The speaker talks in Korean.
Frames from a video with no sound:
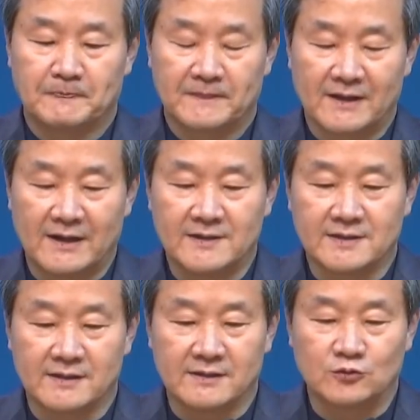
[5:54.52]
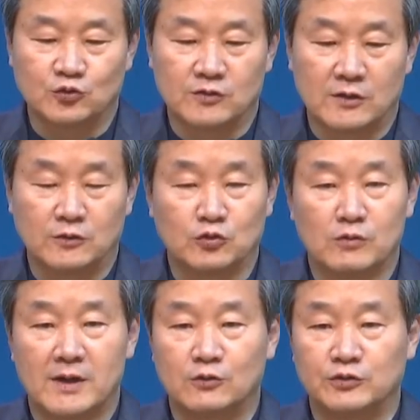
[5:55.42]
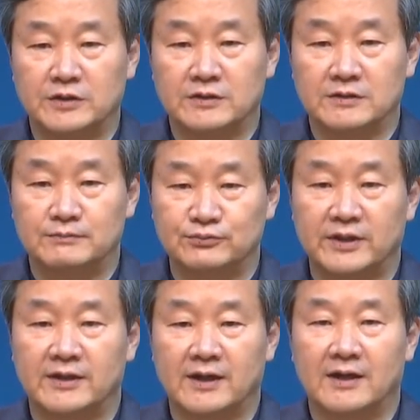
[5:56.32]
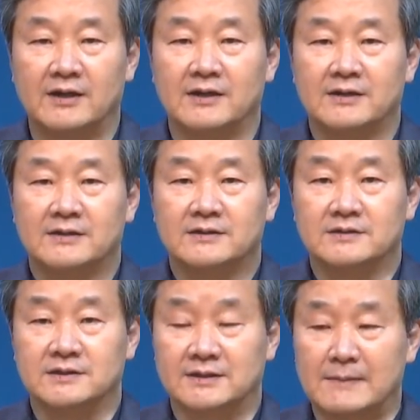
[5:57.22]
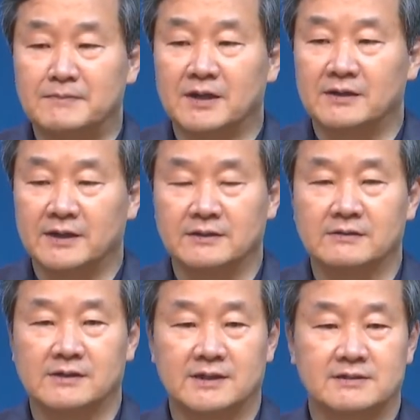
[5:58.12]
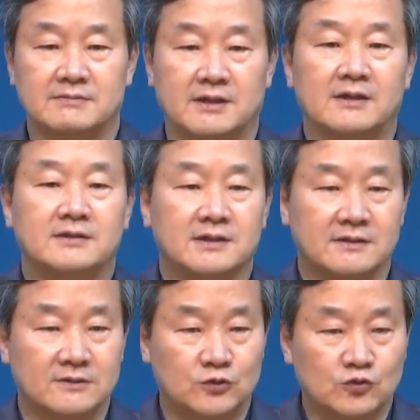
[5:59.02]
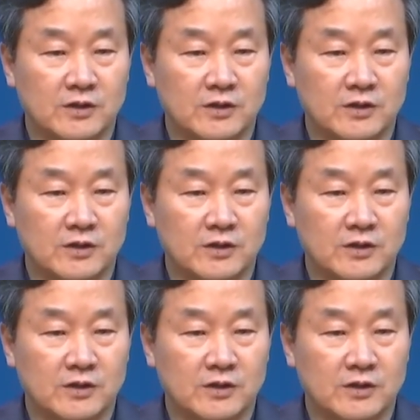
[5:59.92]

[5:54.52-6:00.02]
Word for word: 가이사르에 주둔하고 있는 로마 군인들 부대가 이제 담당을 했던 것 같습니다. 자, 그 중에